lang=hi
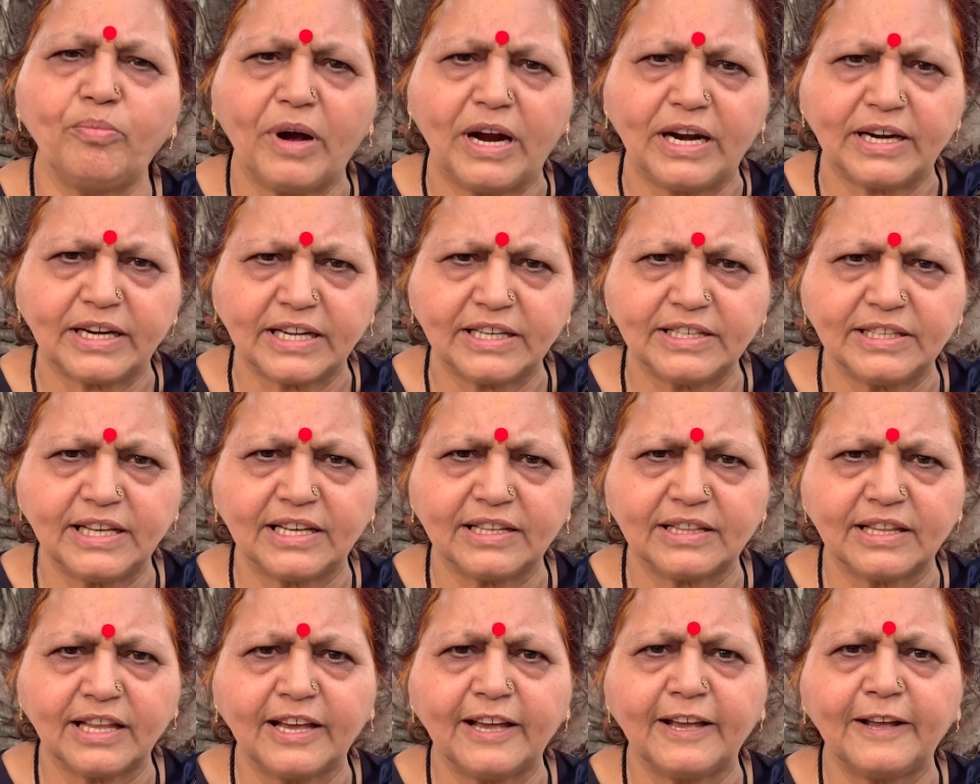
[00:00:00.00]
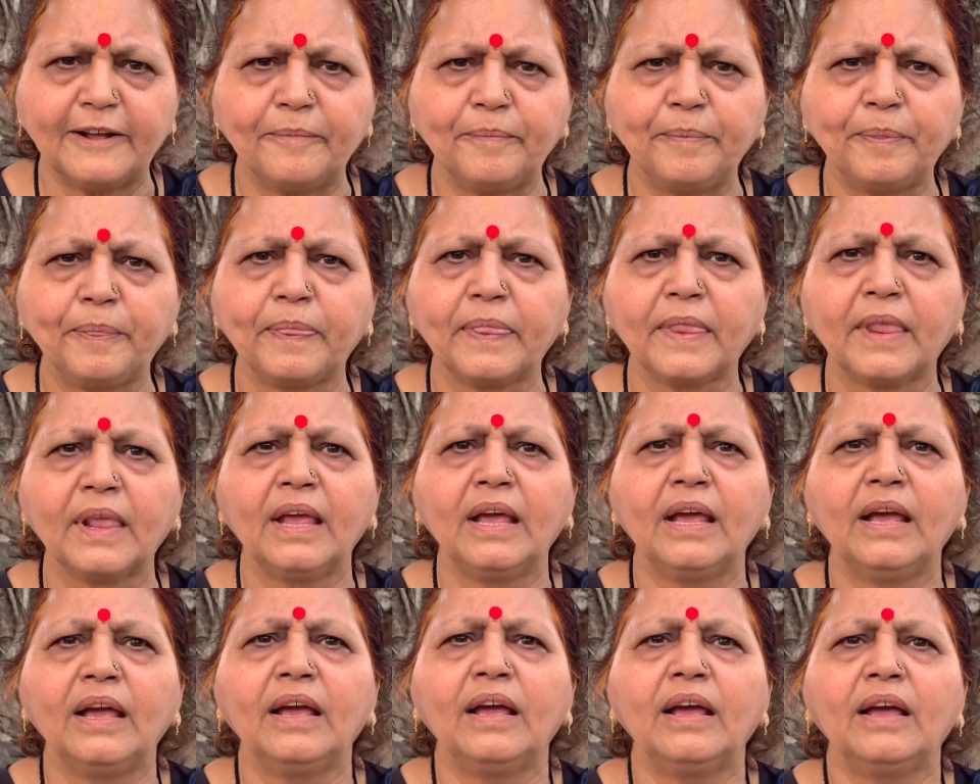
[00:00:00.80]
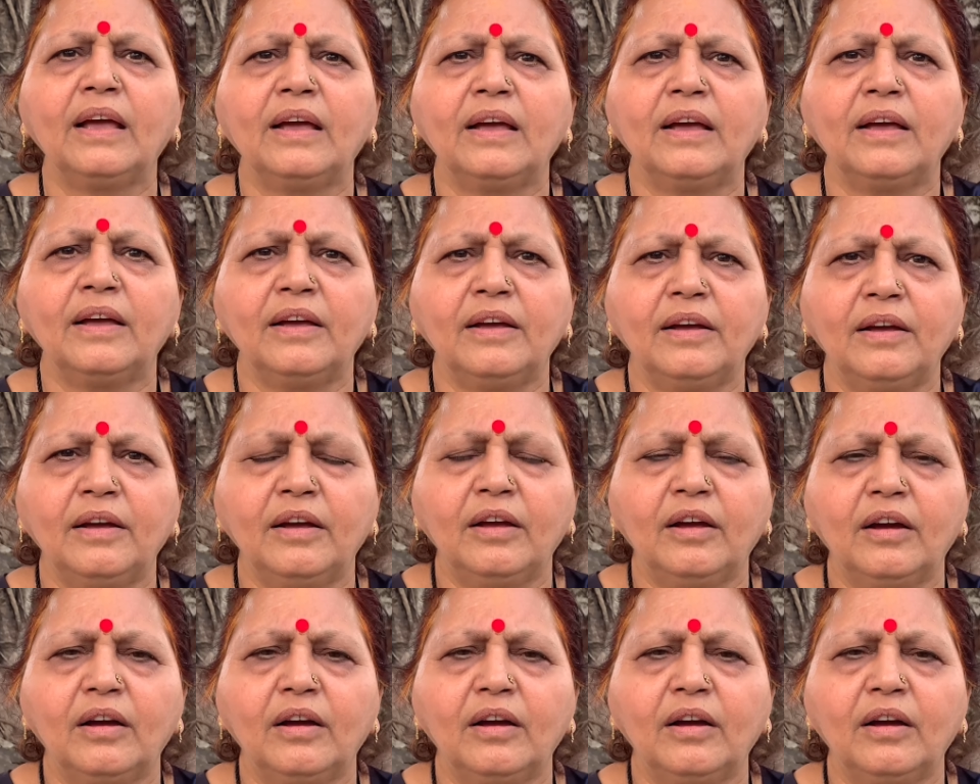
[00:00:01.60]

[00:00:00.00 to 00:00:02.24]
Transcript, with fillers: बांटा जाता है हम्म।